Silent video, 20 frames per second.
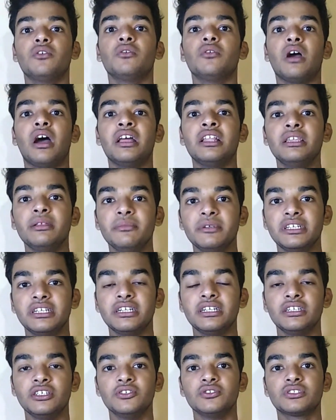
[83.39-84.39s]
अनलिमिटेड
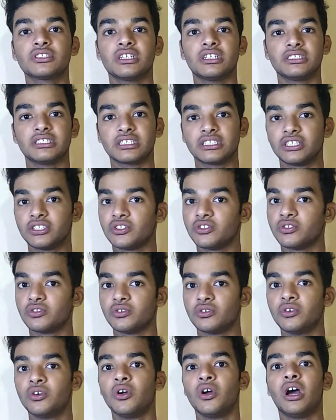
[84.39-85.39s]
यूज कर सकते तो
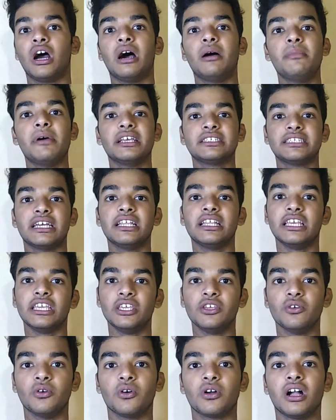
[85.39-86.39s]
अब ऐसा नहीं
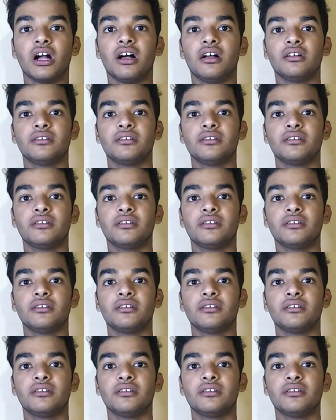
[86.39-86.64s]
होगा